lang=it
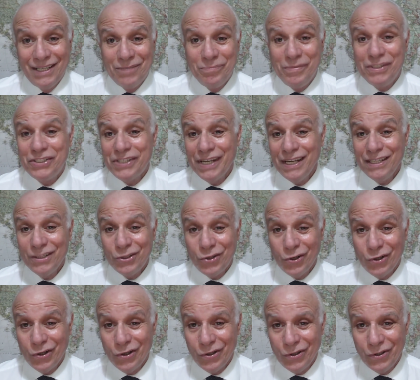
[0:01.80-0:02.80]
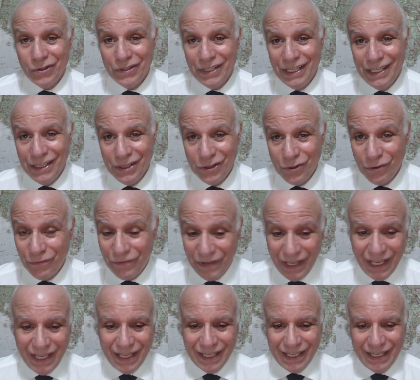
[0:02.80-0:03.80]
Mi sento in
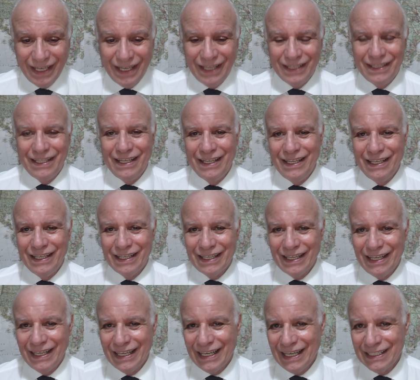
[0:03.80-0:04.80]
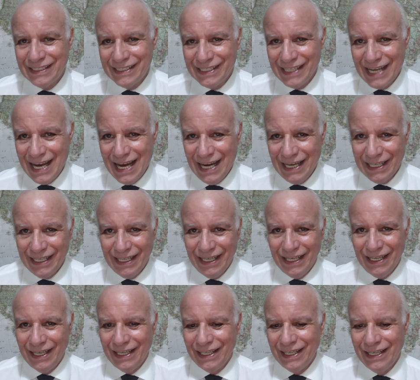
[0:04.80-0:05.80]
dovere di
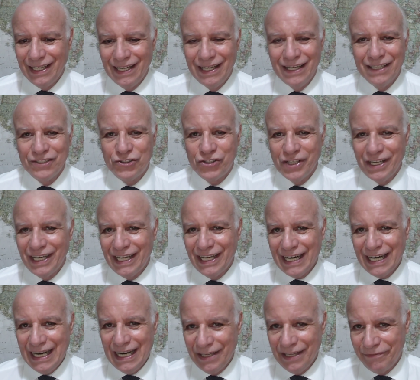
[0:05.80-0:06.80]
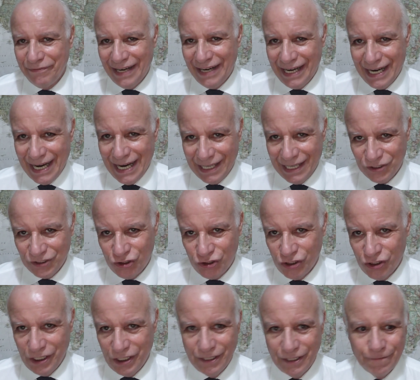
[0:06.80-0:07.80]
ringraziare il generale
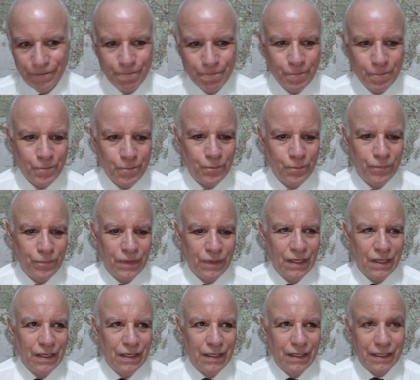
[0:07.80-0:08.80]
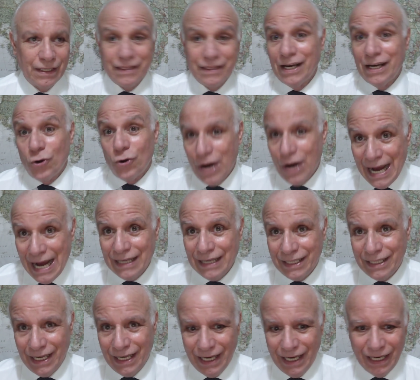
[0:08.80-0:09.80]
Vannacci, ritengo
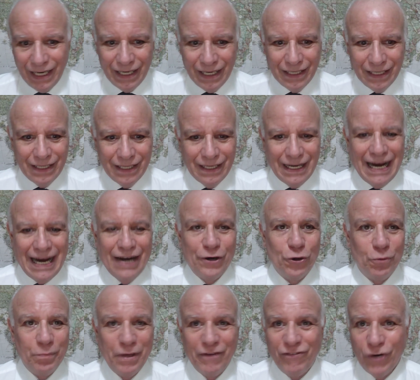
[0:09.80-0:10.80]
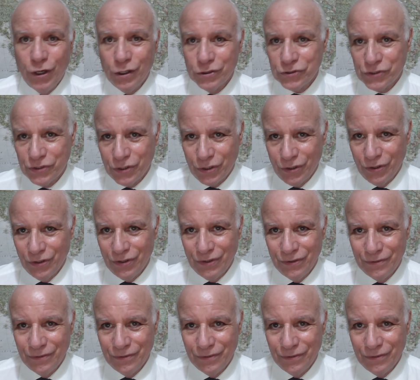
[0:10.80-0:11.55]
anche a nome vostro